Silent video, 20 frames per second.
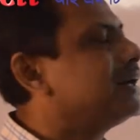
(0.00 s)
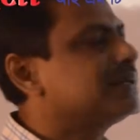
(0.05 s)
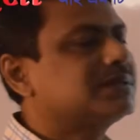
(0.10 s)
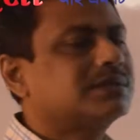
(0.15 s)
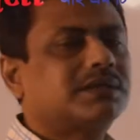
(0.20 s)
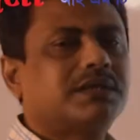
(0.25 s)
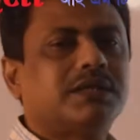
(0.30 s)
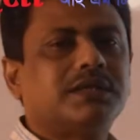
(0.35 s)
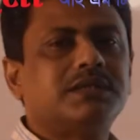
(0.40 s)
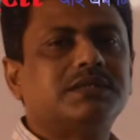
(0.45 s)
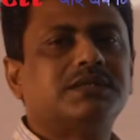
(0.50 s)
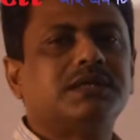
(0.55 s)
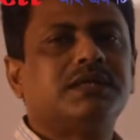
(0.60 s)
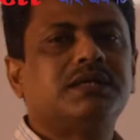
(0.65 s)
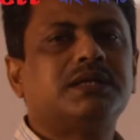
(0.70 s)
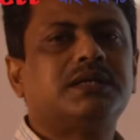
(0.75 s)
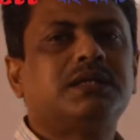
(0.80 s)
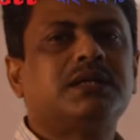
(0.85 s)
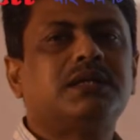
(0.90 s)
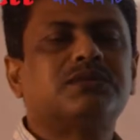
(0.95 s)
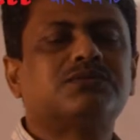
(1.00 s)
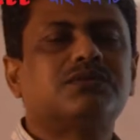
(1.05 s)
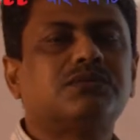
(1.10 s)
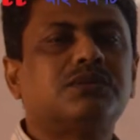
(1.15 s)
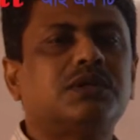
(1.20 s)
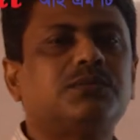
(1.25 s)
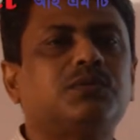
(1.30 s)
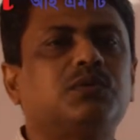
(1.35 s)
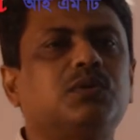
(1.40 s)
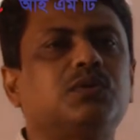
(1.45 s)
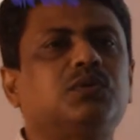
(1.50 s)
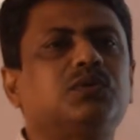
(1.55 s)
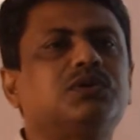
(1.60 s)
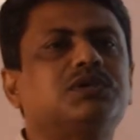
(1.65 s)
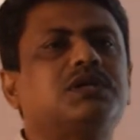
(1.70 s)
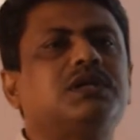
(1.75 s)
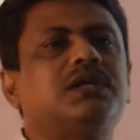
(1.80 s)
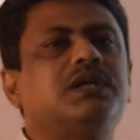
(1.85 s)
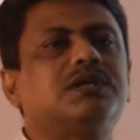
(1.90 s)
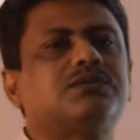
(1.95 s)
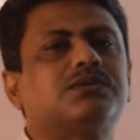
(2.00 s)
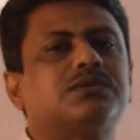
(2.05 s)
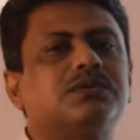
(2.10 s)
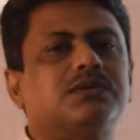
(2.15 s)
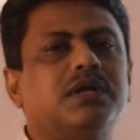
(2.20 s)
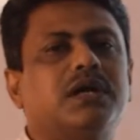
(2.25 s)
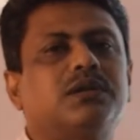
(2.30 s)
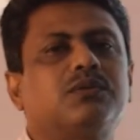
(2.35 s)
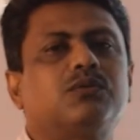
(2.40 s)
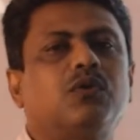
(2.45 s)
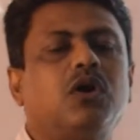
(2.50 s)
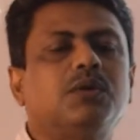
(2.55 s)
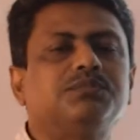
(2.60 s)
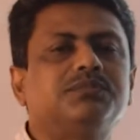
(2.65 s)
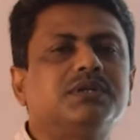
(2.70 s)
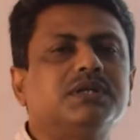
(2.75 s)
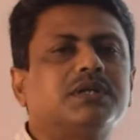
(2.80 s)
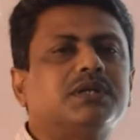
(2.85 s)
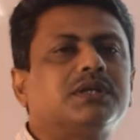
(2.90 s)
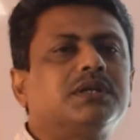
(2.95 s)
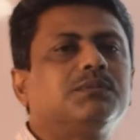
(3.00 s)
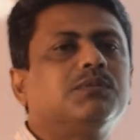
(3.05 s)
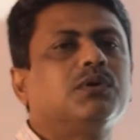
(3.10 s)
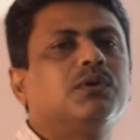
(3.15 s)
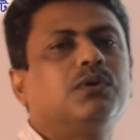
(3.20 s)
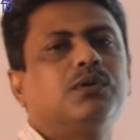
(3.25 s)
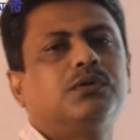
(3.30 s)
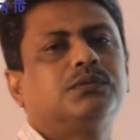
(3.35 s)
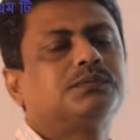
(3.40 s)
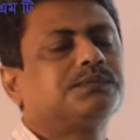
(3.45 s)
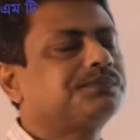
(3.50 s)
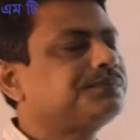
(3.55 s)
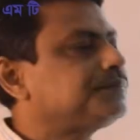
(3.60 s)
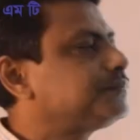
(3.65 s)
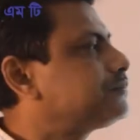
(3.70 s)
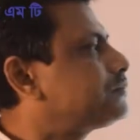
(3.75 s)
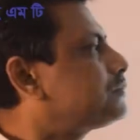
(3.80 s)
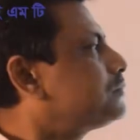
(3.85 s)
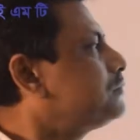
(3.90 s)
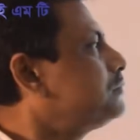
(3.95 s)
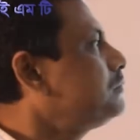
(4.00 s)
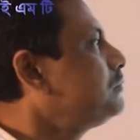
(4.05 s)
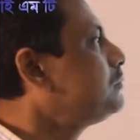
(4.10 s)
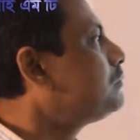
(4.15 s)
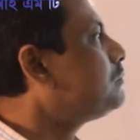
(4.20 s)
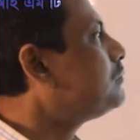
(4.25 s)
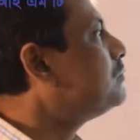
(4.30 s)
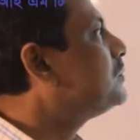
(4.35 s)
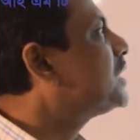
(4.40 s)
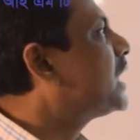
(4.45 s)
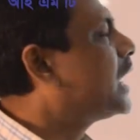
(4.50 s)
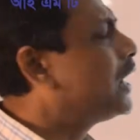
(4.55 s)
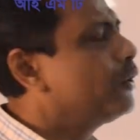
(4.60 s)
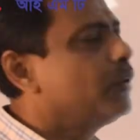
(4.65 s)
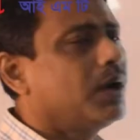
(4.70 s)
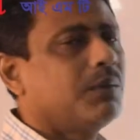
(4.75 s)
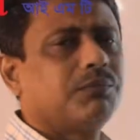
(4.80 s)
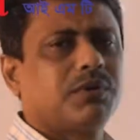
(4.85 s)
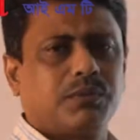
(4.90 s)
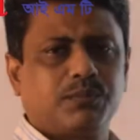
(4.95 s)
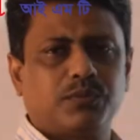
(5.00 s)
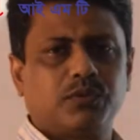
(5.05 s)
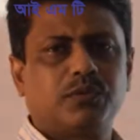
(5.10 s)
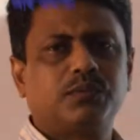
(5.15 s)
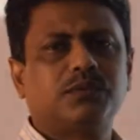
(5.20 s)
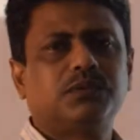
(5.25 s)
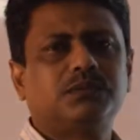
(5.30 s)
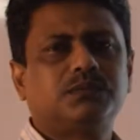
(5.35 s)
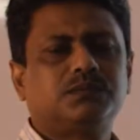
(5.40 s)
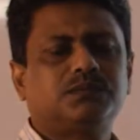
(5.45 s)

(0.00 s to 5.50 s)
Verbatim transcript: আজকে যেই লেসনটা পড়ব সেই লেসনটার অবজেক্টিভ হলো কেন আমরা পড়ব